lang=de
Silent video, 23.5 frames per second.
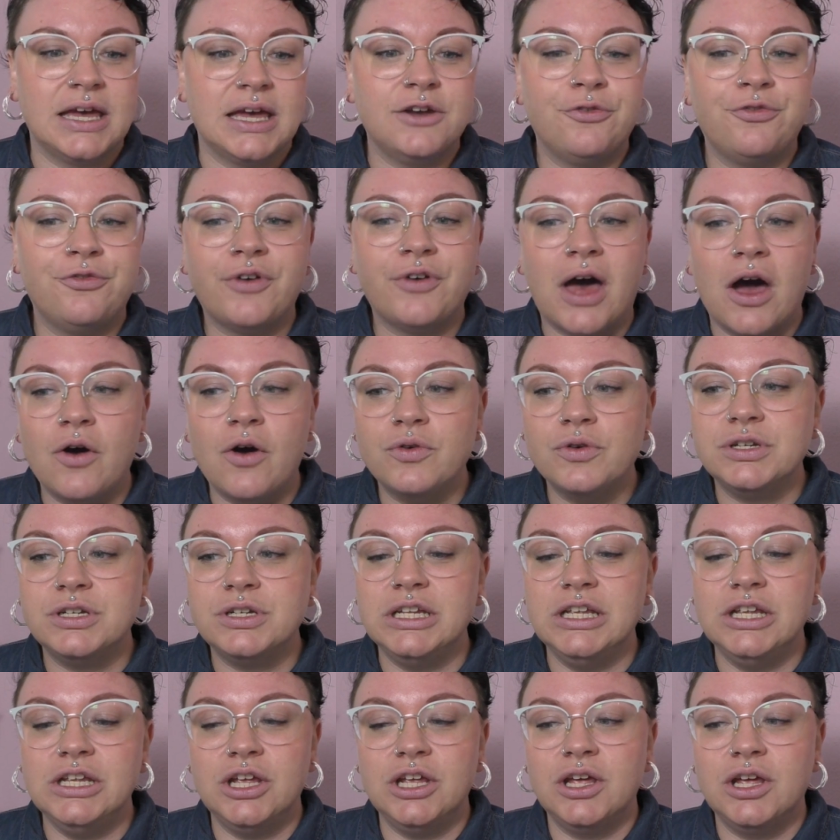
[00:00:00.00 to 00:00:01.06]
Eine Frau,
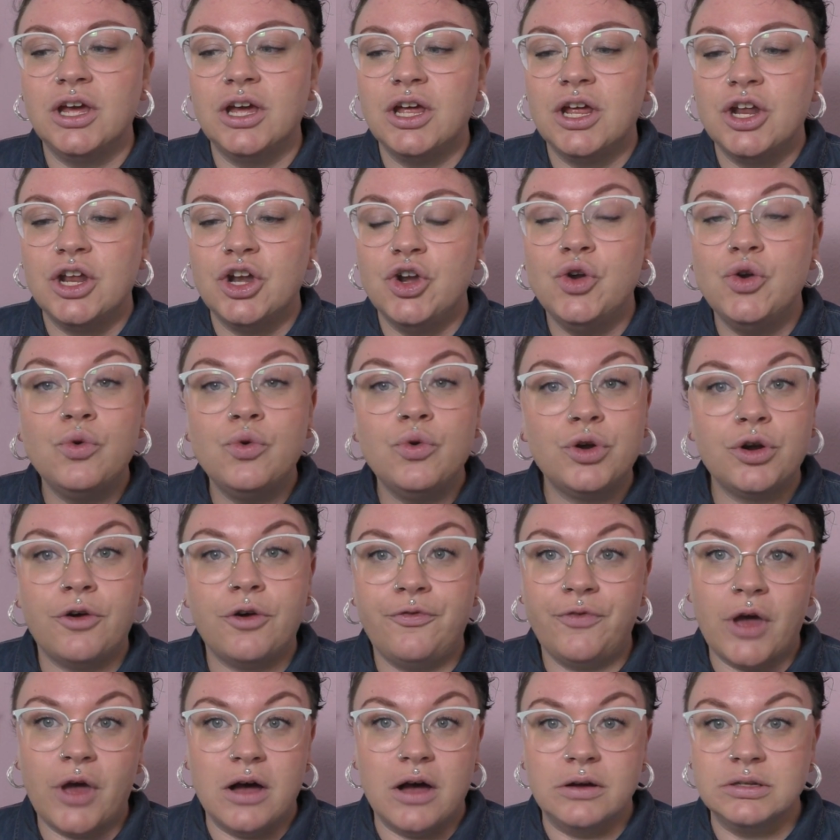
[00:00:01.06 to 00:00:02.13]
die nur noch
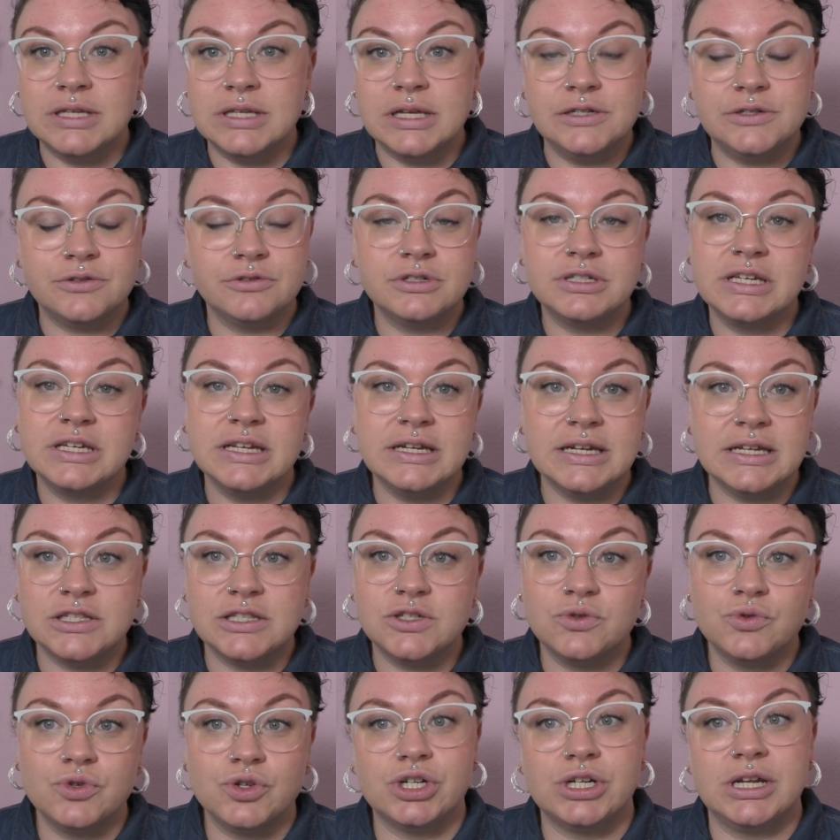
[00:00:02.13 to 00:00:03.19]
für Haushalt und Kinder
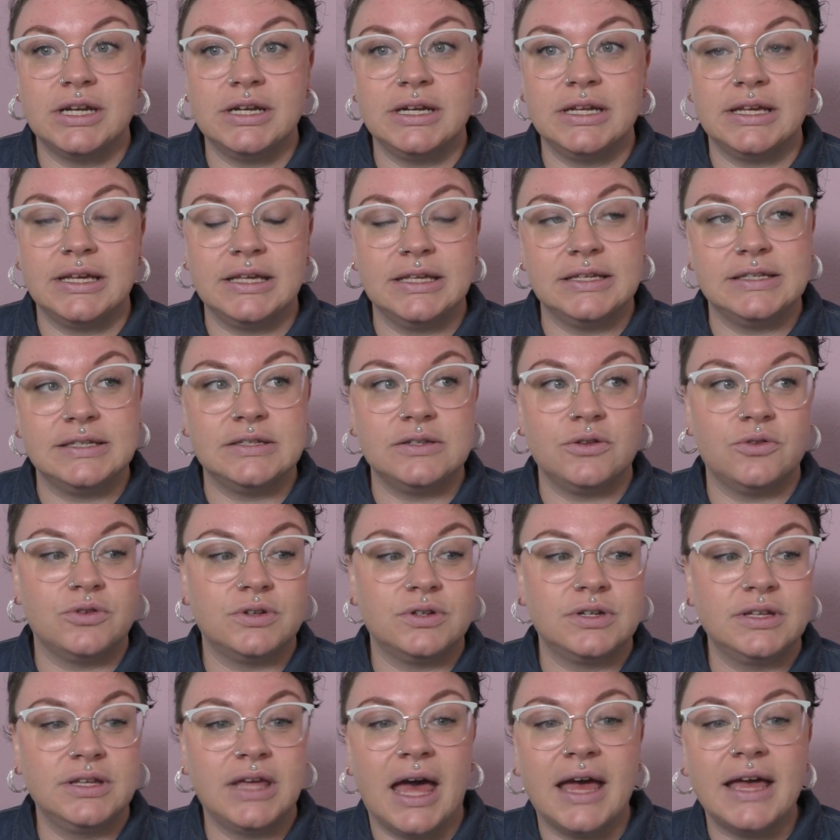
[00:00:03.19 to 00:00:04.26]
zuständig ist
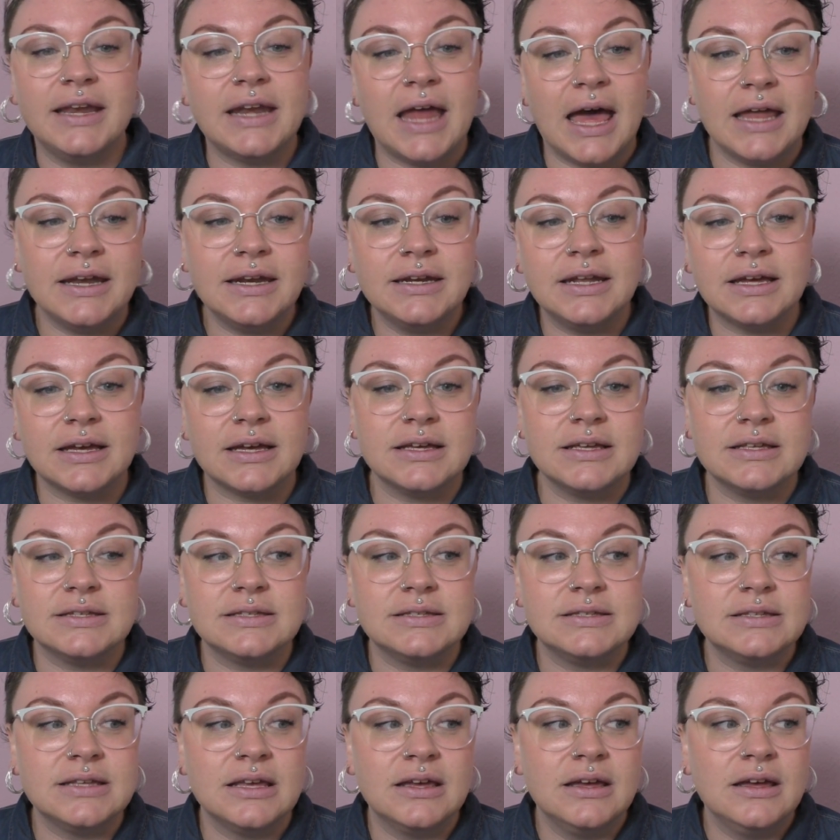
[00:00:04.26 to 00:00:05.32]
und kein
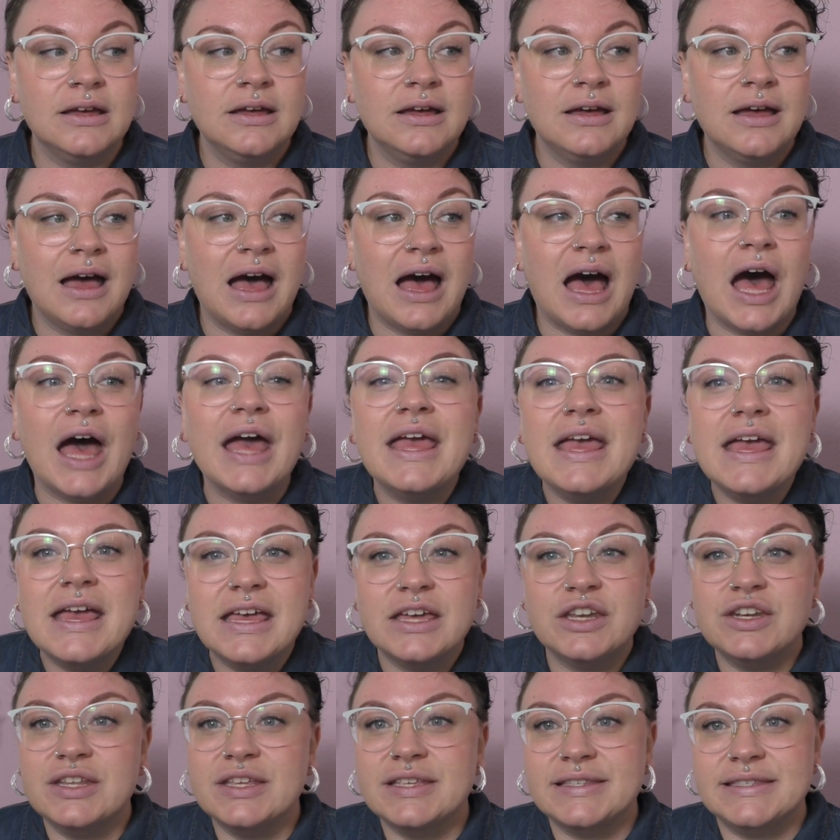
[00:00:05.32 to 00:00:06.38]
anderes
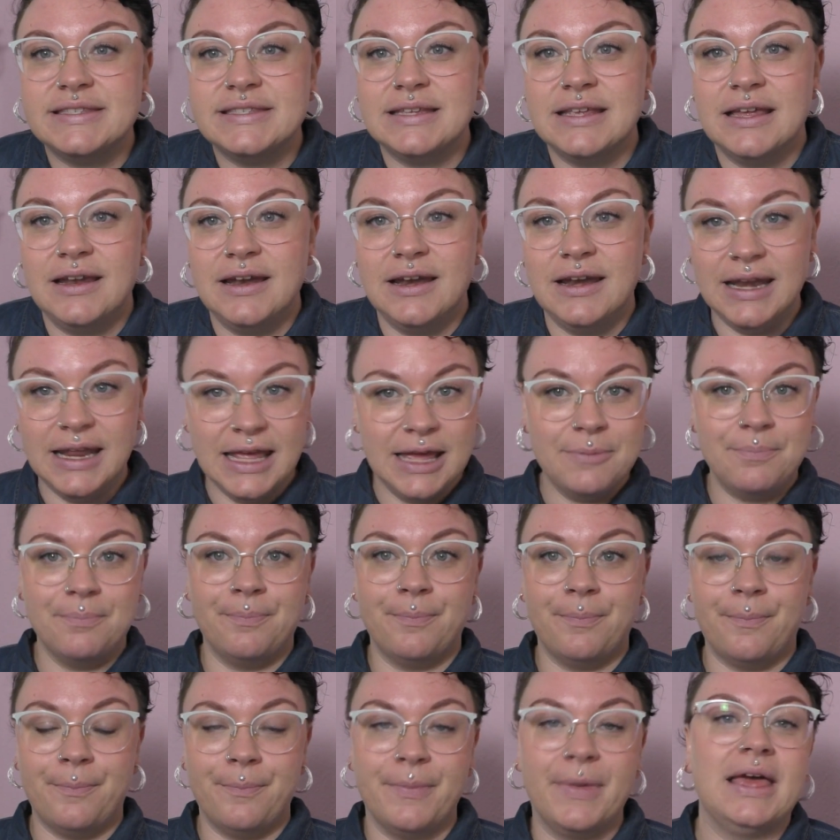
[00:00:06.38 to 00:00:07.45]
eigenes
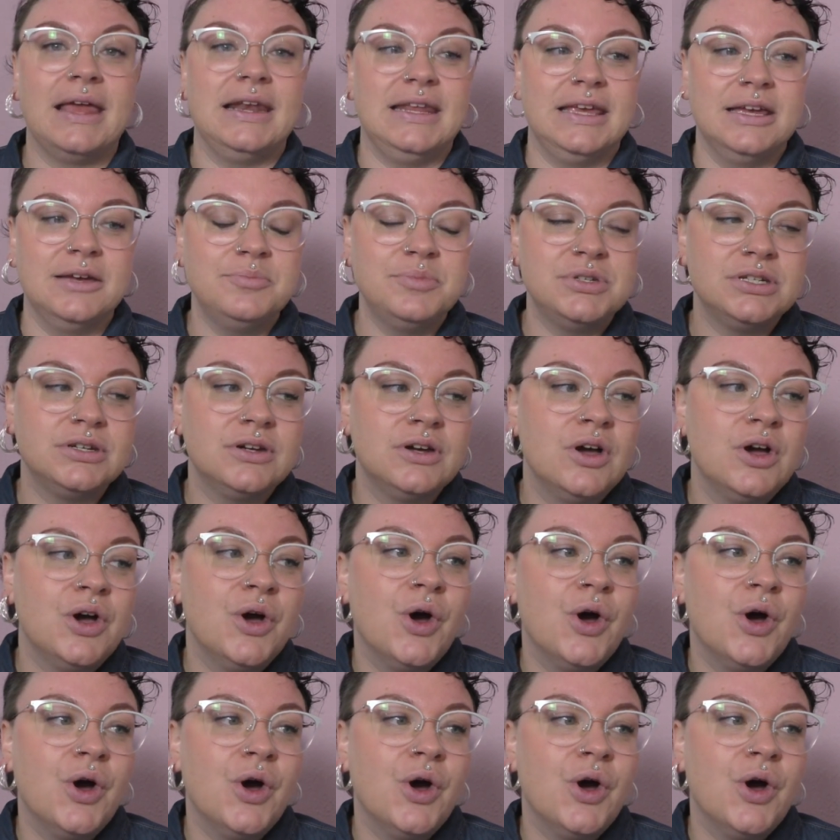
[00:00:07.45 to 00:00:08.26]
Leben mehr lebt